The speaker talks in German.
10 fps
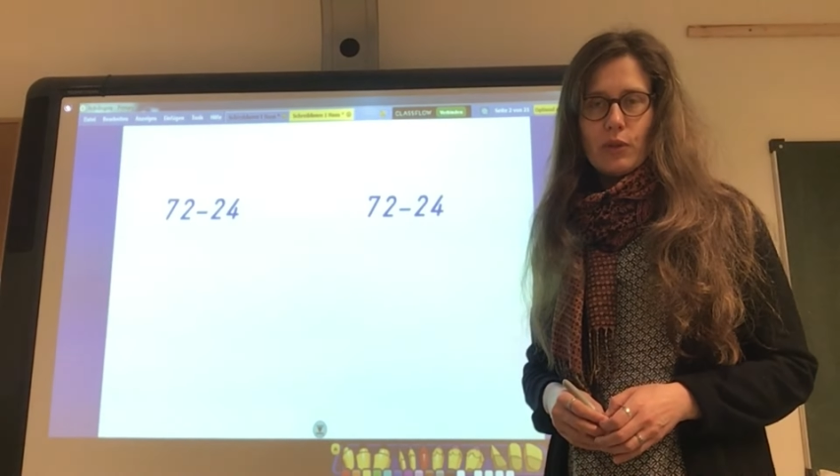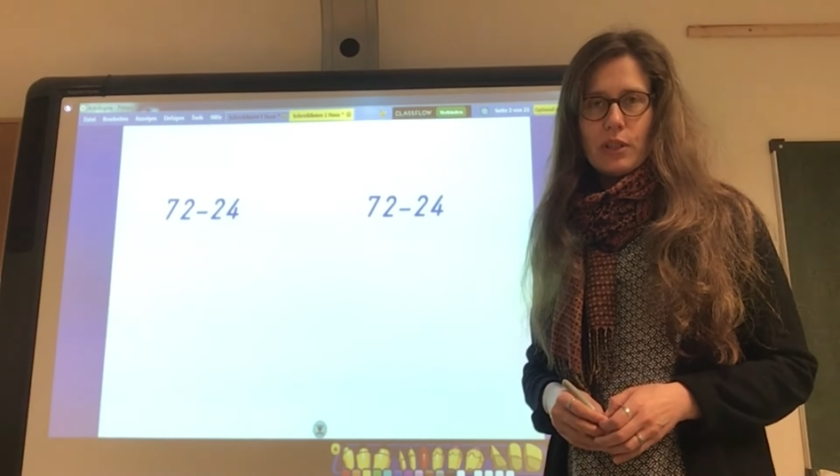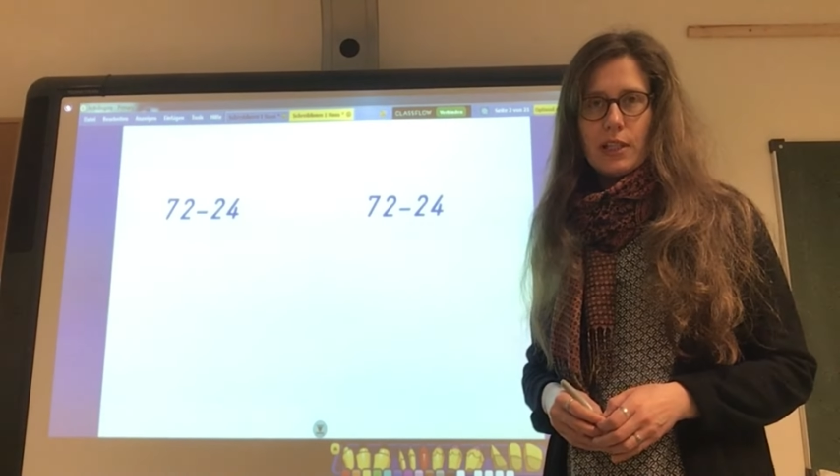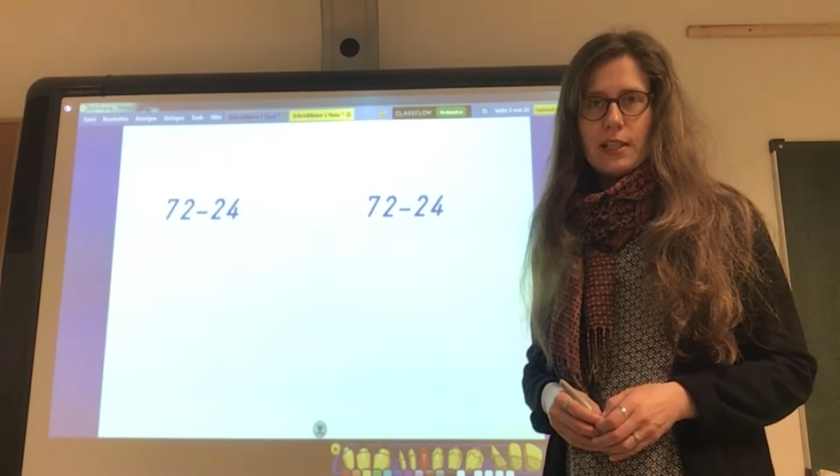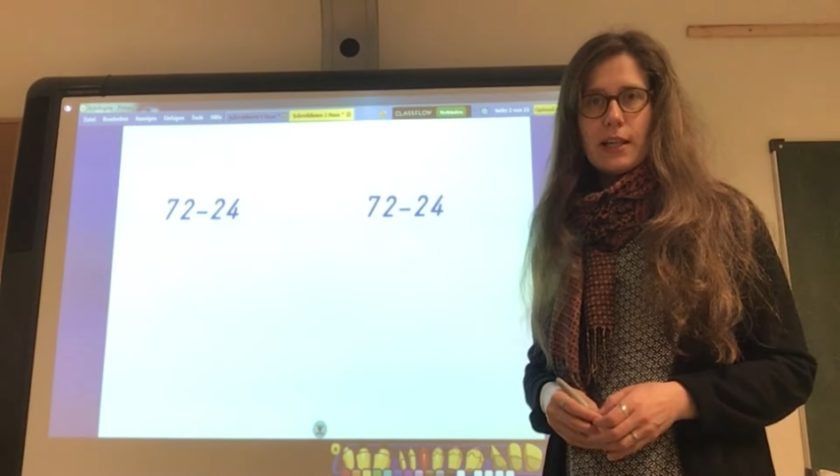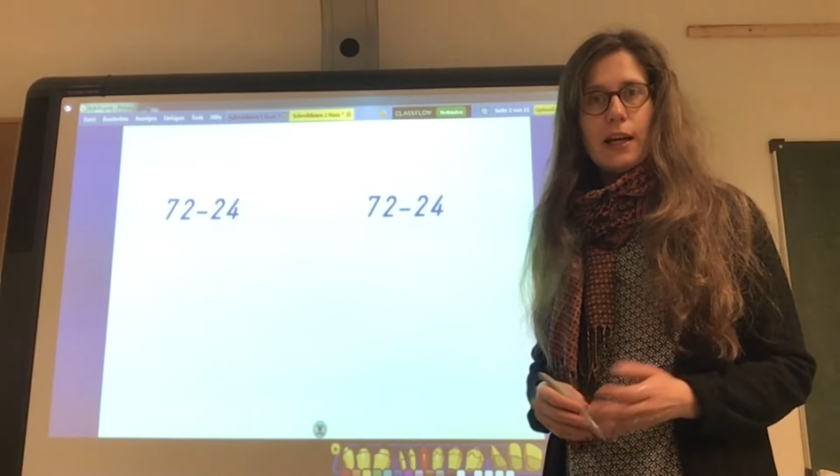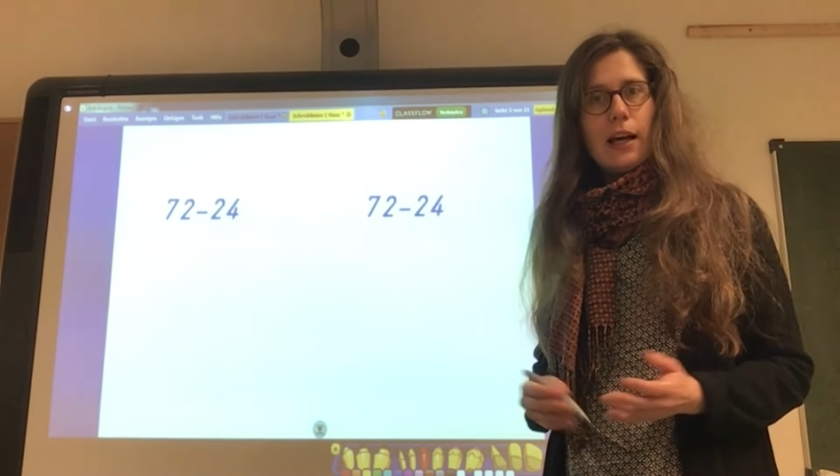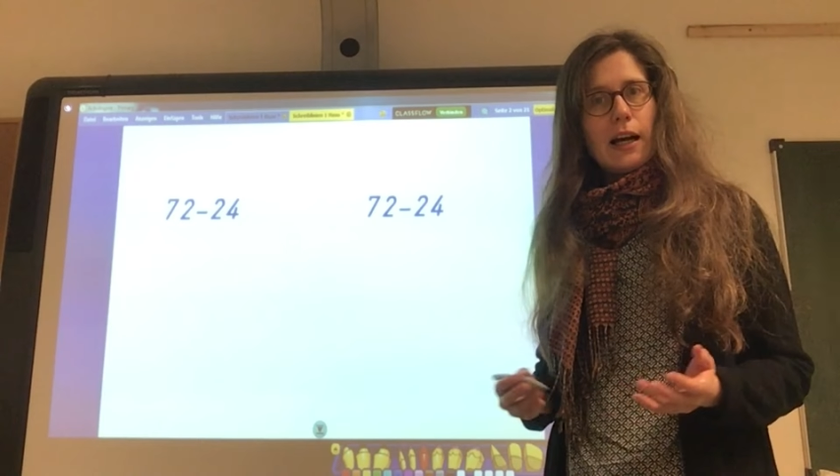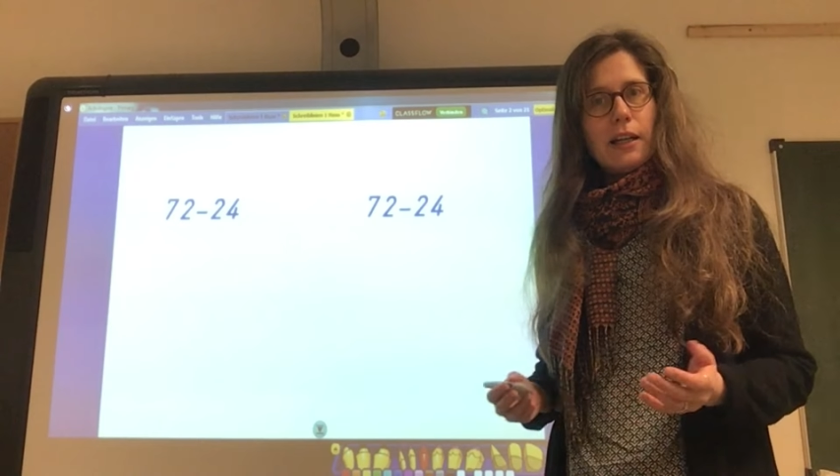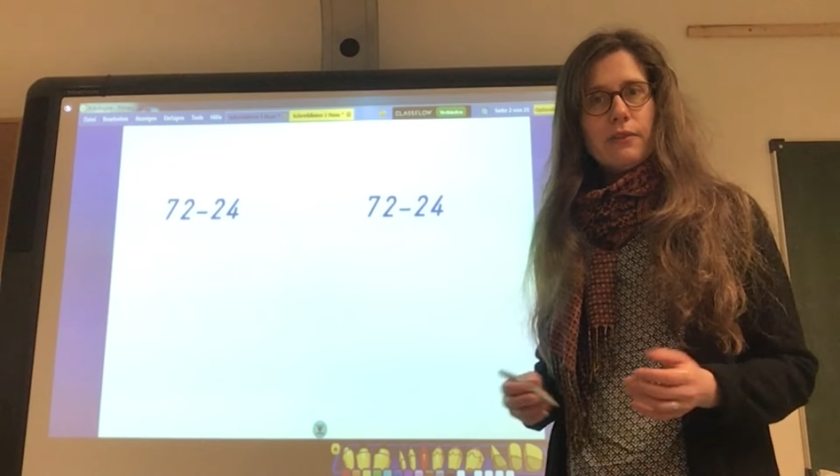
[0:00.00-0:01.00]
dich
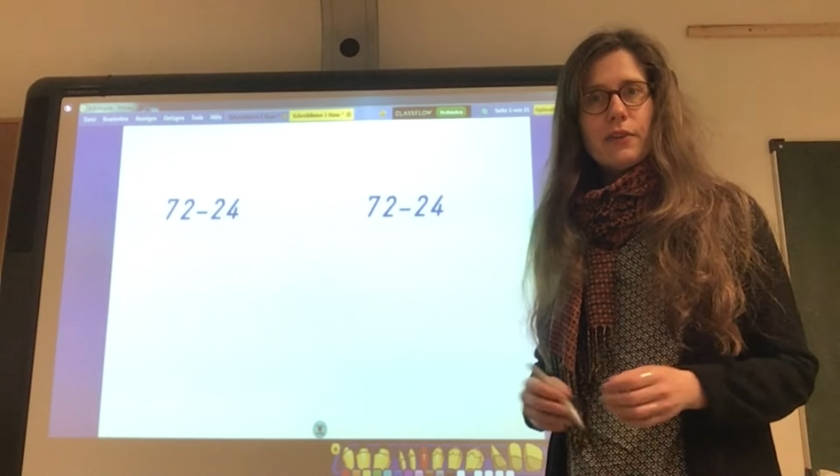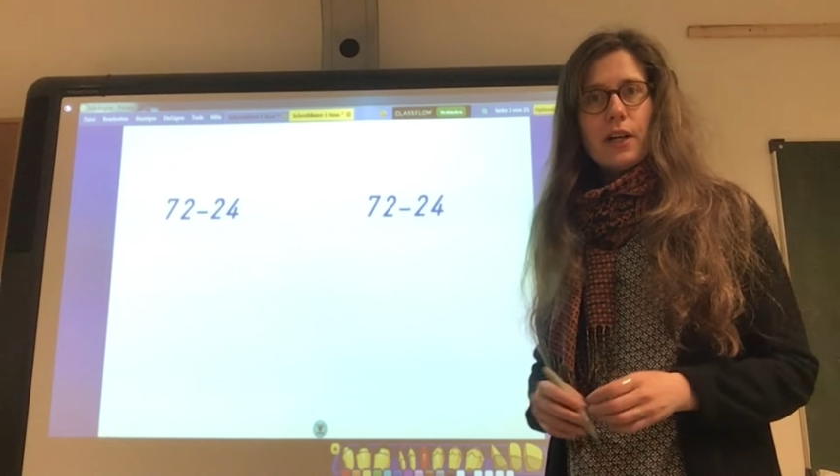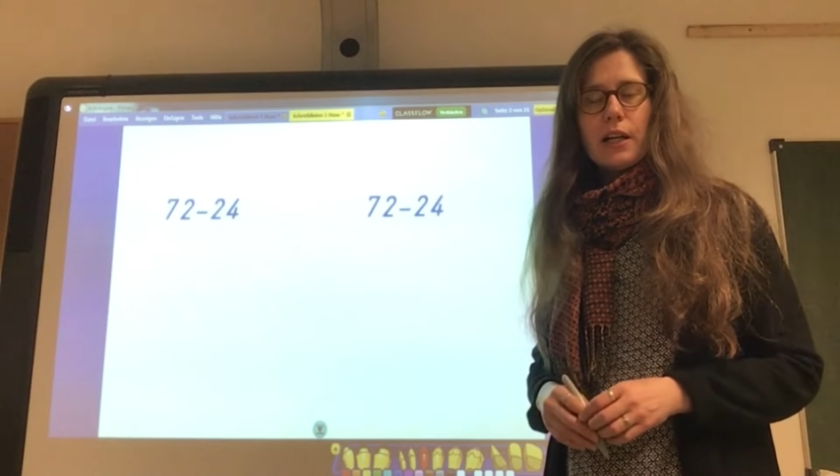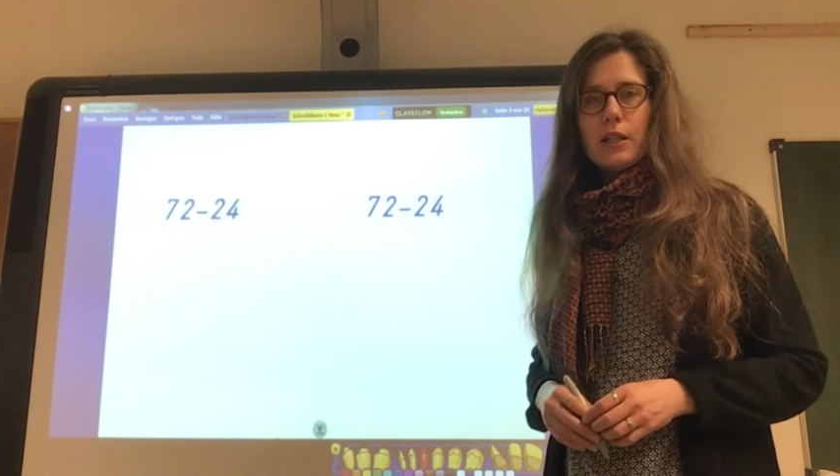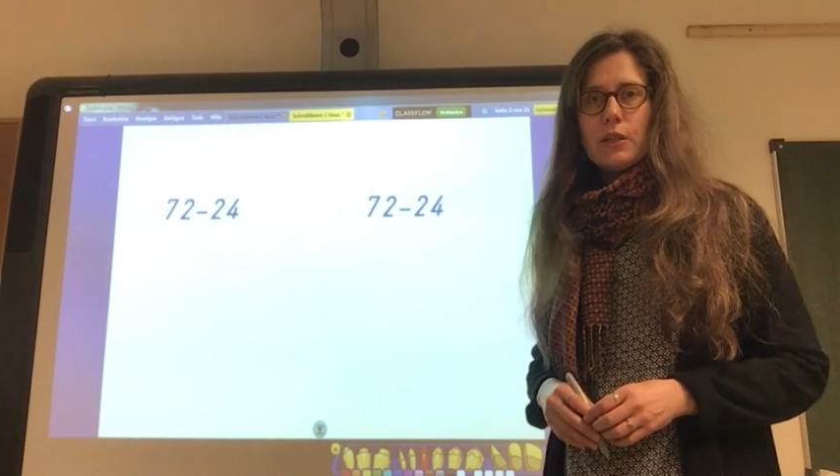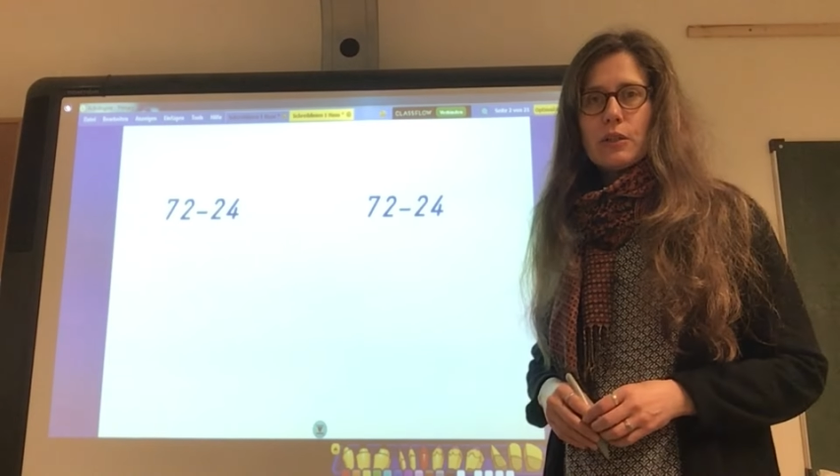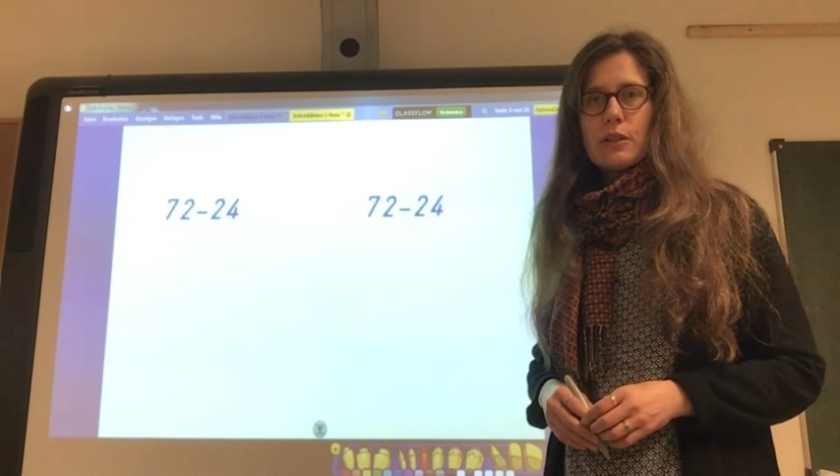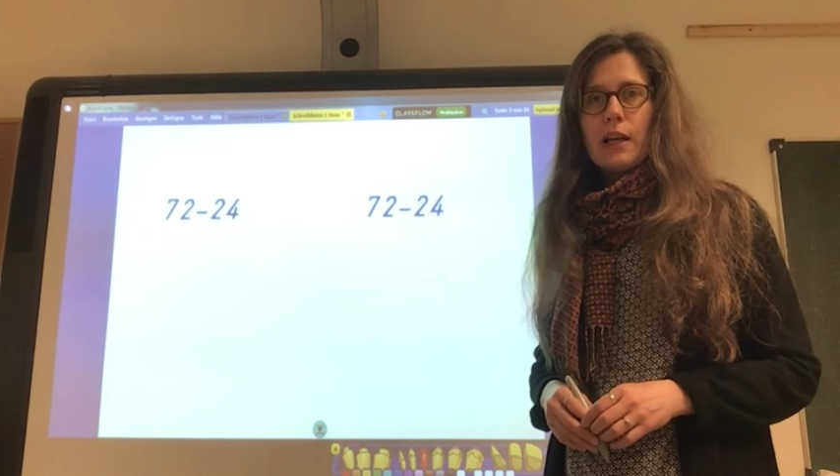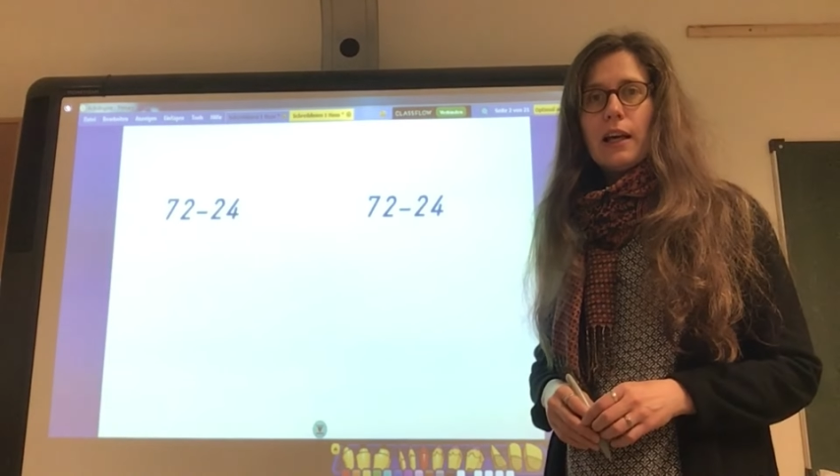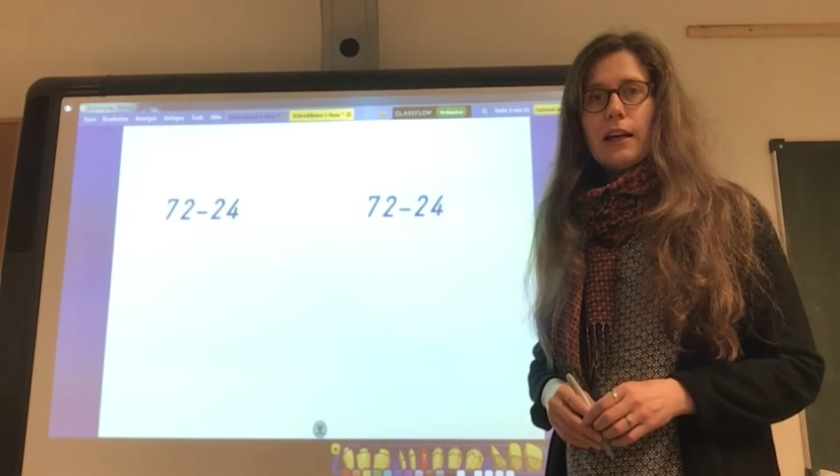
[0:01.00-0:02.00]
einfacher ist.